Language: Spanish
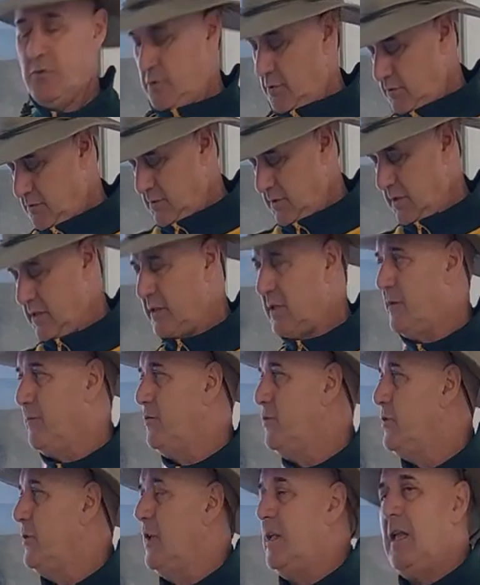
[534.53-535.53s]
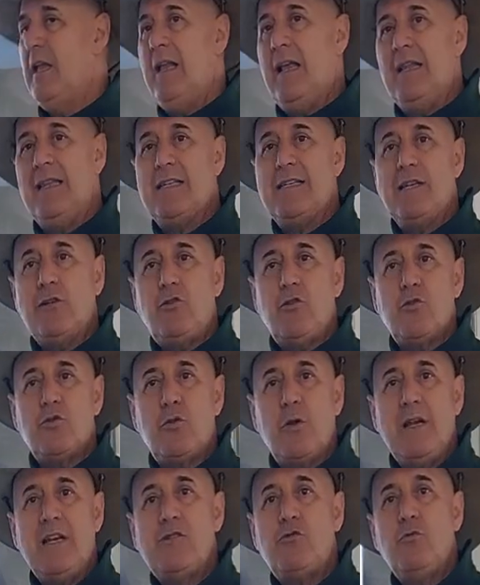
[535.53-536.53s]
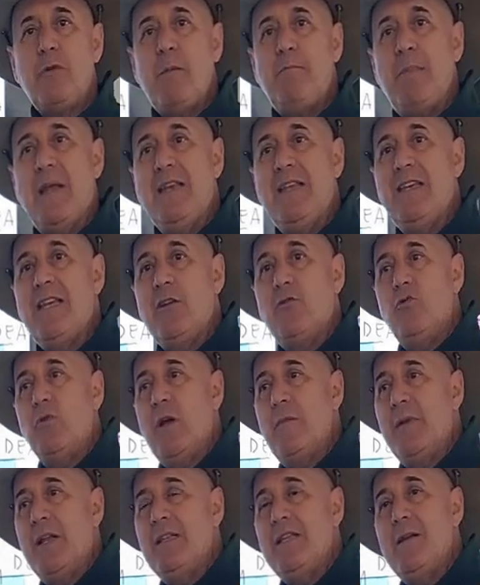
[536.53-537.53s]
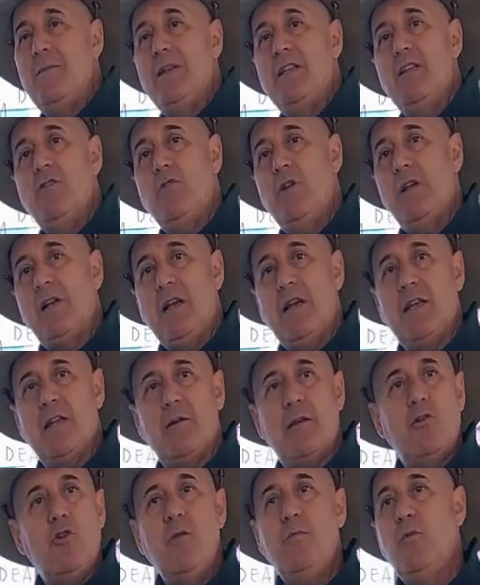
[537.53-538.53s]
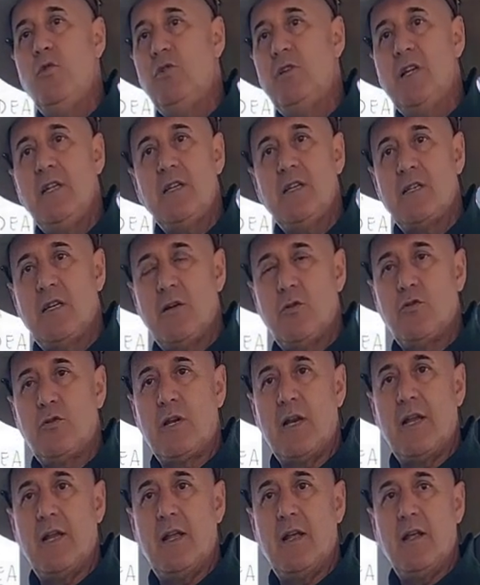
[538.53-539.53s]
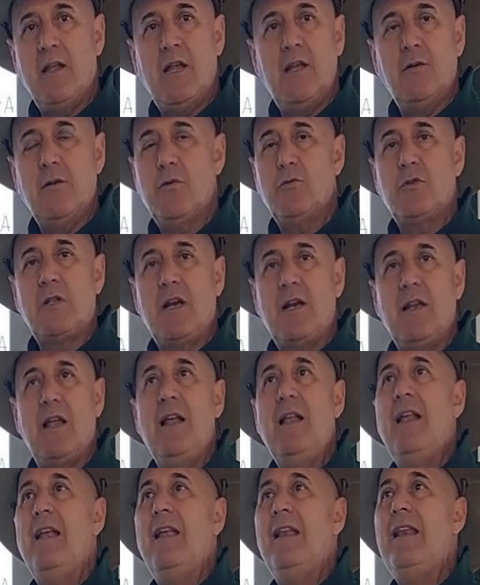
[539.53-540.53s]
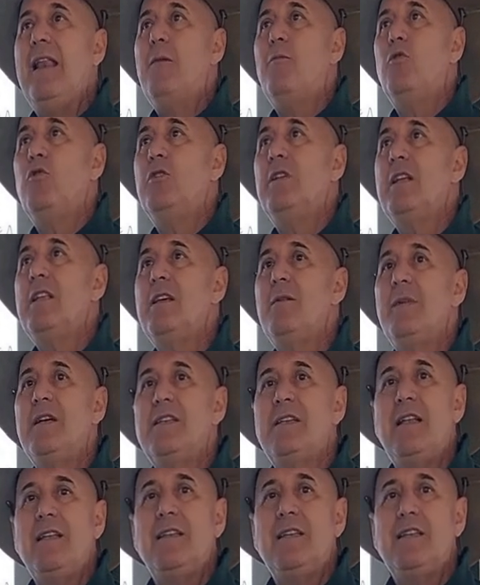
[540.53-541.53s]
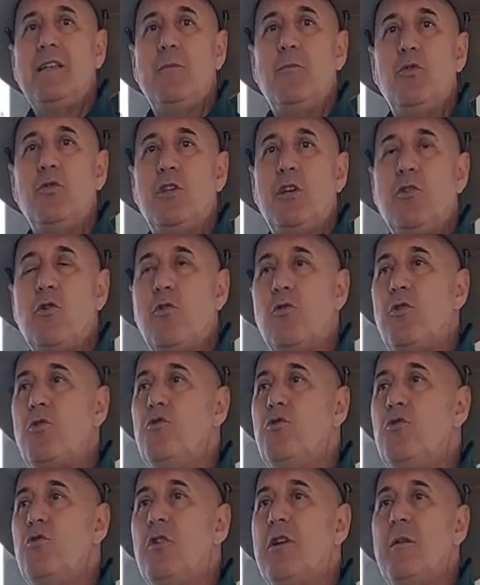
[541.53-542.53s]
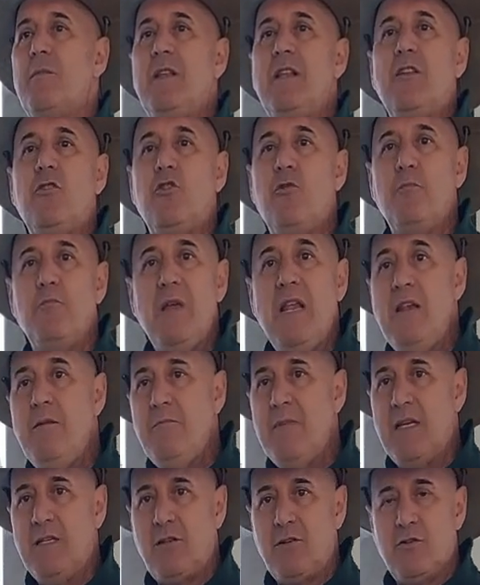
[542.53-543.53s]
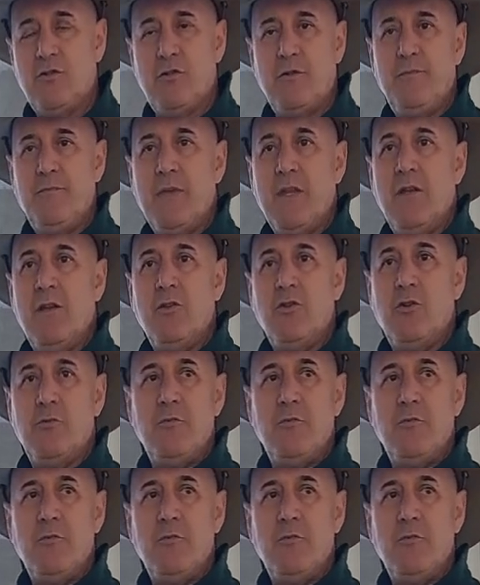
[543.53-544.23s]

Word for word: estamos, aquí estamos desierto de Australia es una penillanura, prácticamente no hay relieve, no hay montañas en Australia. En Australia. La montaña más alta es el monte Coquiusco, que mide 2.000 metros.